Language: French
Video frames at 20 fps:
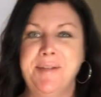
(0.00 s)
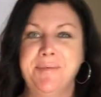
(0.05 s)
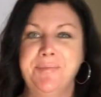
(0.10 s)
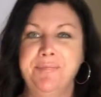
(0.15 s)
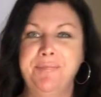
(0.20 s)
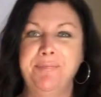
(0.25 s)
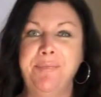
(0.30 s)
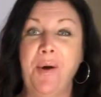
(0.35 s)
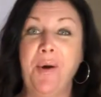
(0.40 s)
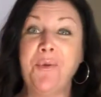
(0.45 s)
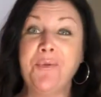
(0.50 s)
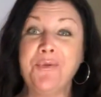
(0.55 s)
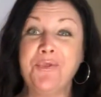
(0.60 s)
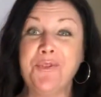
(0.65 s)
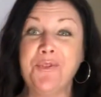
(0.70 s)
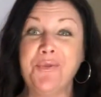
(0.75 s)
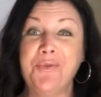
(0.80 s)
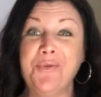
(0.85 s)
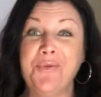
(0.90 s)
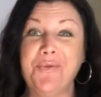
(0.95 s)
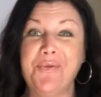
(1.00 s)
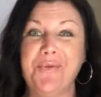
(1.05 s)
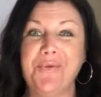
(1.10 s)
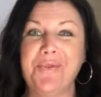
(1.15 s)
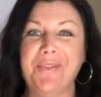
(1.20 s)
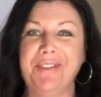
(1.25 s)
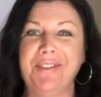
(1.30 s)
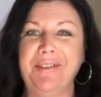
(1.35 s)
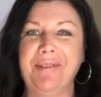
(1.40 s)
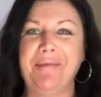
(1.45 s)

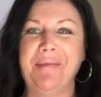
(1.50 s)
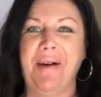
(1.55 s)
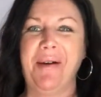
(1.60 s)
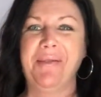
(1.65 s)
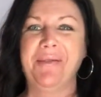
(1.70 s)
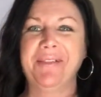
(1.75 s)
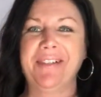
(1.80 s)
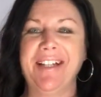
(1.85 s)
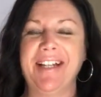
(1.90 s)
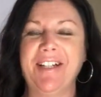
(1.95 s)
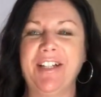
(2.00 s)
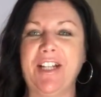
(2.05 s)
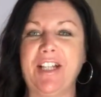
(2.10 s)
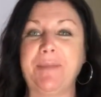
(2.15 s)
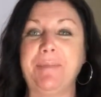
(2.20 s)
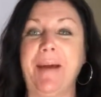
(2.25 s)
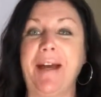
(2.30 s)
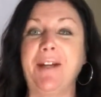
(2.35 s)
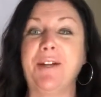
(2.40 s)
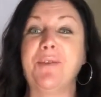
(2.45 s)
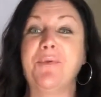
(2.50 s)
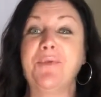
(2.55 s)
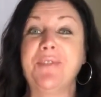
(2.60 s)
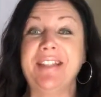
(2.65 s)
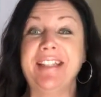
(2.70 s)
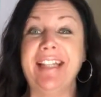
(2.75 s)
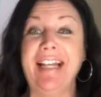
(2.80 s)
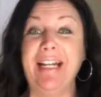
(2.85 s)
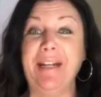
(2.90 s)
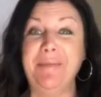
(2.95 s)
Bonjour tout le monde, j'espère que
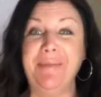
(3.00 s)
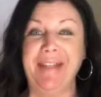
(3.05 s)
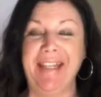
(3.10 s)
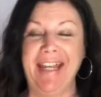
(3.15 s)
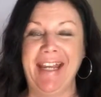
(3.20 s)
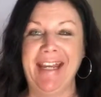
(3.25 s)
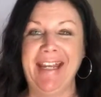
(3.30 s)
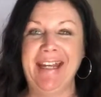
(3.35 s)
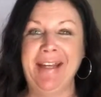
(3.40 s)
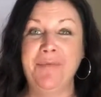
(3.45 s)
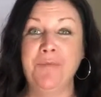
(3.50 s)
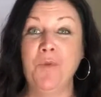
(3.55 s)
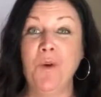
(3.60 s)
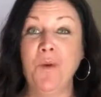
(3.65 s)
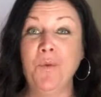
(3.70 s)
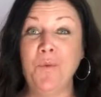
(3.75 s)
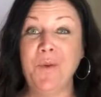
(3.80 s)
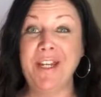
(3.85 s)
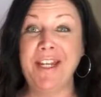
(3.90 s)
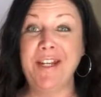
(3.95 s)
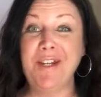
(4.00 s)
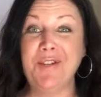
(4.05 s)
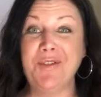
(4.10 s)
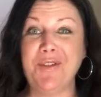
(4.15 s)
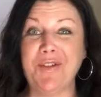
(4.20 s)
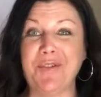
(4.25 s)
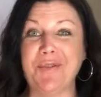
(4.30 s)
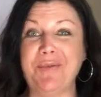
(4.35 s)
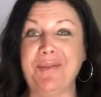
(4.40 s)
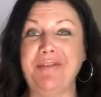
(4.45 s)
vous allez bien. Moi oui,
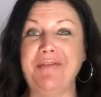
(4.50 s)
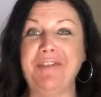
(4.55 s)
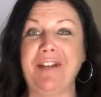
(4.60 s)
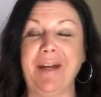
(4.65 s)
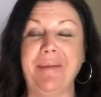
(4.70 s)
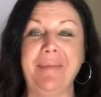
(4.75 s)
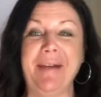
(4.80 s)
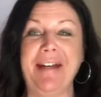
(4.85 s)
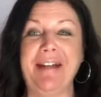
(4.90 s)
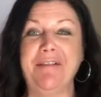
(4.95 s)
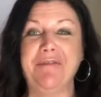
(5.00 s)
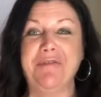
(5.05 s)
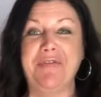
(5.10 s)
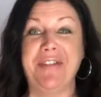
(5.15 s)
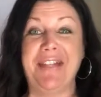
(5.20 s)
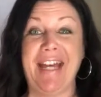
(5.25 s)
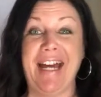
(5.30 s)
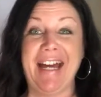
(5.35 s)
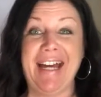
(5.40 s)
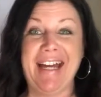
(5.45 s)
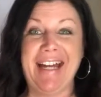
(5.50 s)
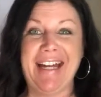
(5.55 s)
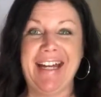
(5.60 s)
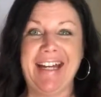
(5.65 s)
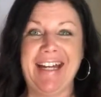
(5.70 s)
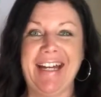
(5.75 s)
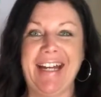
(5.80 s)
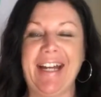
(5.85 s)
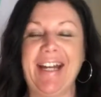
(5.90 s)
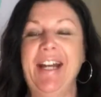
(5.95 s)
je suis vraiment
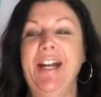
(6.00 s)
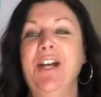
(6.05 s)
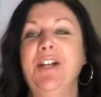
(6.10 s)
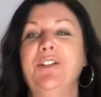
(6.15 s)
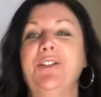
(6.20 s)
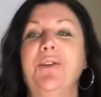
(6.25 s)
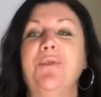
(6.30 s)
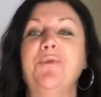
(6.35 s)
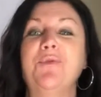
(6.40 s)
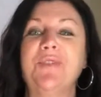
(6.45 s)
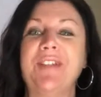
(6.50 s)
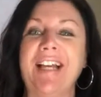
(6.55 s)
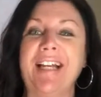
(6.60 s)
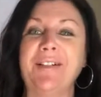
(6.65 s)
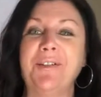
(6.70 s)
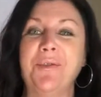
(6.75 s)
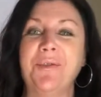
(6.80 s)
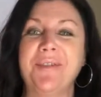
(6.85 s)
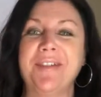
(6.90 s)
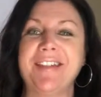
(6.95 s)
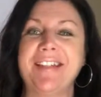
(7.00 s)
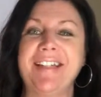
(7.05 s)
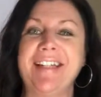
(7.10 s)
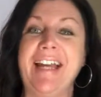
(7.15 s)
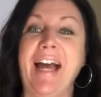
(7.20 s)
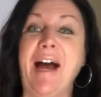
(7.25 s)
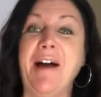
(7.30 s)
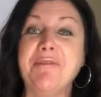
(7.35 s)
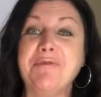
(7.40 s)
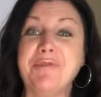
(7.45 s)
fière de vous annoncer
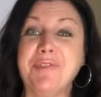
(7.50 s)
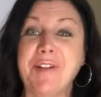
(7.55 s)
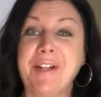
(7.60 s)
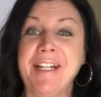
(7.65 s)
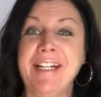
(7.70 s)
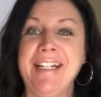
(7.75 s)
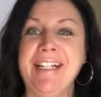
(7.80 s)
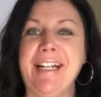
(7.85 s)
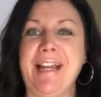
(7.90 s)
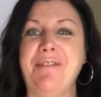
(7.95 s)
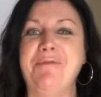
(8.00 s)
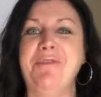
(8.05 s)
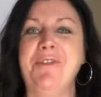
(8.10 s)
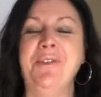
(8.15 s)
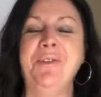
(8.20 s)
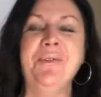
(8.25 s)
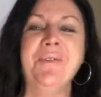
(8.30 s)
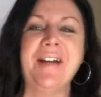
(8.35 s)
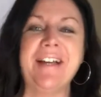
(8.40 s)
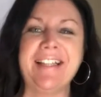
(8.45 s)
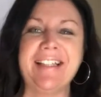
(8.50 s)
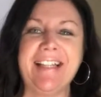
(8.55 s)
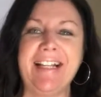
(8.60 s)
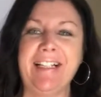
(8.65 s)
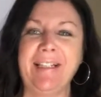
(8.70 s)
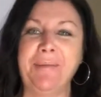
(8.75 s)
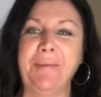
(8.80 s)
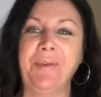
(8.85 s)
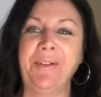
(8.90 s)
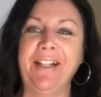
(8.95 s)
enfin la venue en
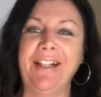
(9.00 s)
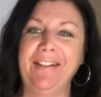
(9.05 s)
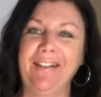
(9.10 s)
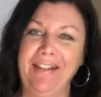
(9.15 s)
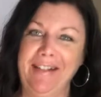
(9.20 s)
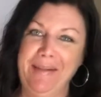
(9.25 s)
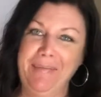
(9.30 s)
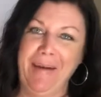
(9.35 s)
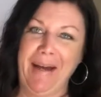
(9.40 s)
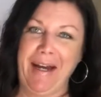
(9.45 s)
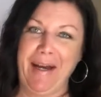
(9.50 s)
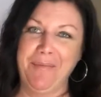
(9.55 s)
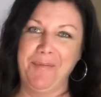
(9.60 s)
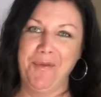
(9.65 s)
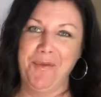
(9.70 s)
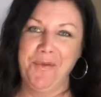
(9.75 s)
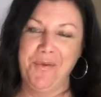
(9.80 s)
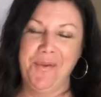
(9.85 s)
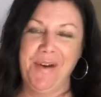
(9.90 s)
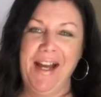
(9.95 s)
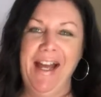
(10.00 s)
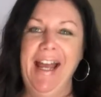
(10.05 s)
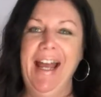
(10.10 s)
salle de mon atelier par amour.